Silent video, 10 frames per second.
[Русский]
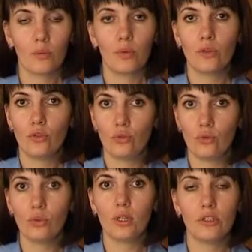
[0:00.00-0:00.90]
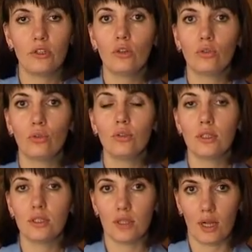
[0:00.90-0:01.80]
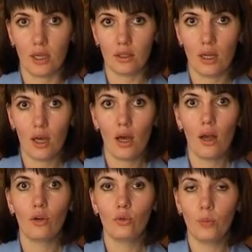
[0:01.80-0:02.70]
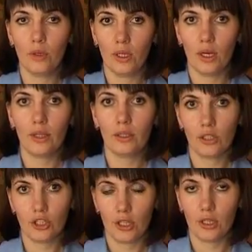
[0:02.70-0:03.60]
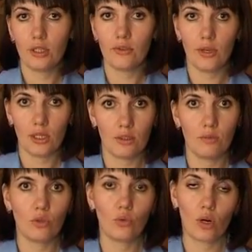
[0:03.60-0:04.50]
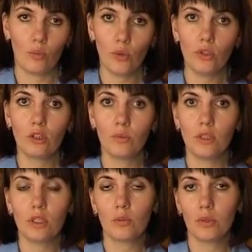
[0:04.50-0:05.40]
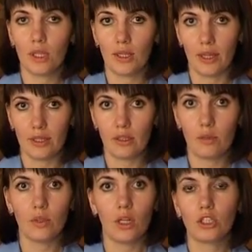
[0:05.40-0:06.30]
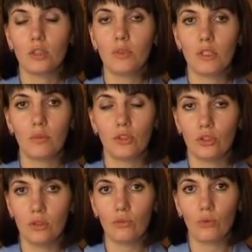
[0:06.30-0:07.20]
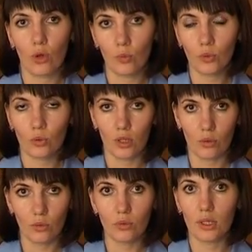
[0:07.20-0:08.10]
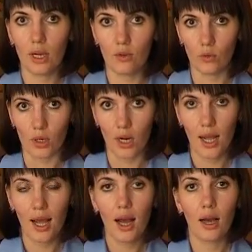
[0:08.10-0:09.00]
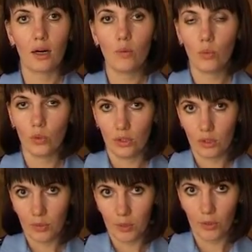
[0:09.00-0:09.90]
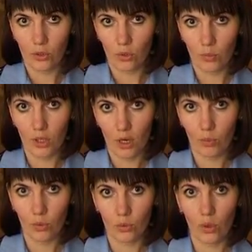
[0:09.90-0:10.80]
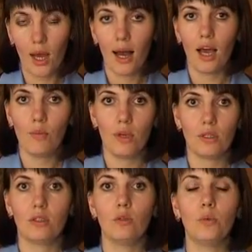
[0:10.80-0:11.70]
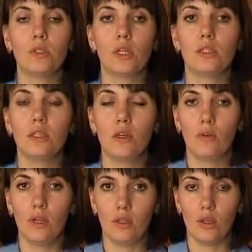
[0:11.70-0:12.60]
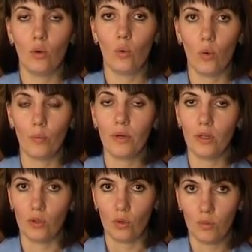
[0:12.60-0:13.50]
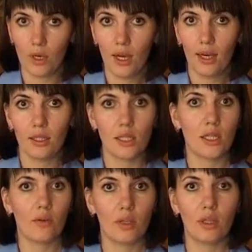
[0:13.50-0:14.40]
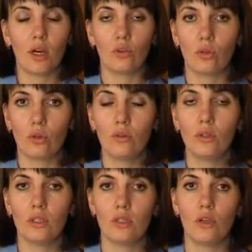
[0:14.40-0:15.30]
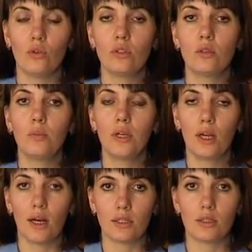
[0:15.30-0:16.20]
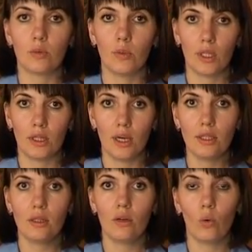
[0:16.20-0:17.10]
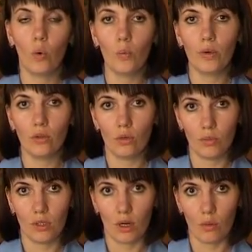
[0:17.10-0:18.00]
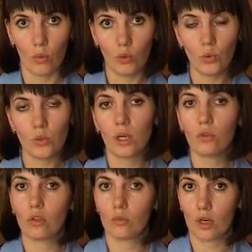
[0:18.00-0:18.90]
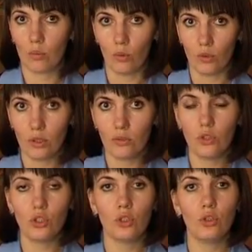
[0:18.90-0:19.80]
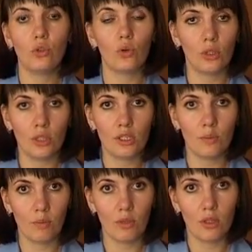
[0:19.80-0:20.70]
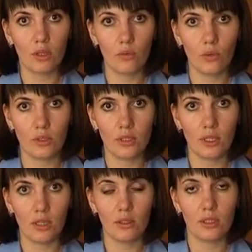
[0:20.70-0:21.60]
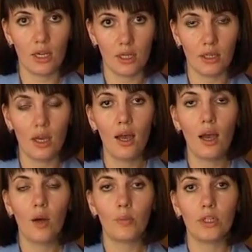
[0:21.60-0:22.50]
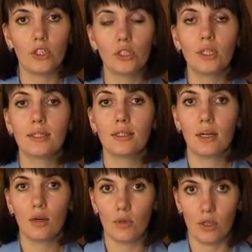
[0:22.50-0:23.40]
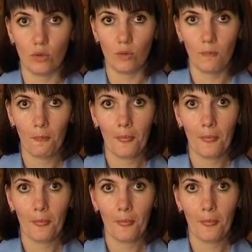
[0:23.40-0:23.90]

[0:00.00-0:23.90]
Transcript: Поясню для тех, кто не знает. Любые отношения, связанные между работником и работодателем, должны быть облечены в форму трудового договора. Работник при приеме на работу обязан написать заявление о приеме, на основании которого издается приказ работодателя о приеме на работу, с которым работник в течение трех дней с момента его издания подлежит ознакомлению.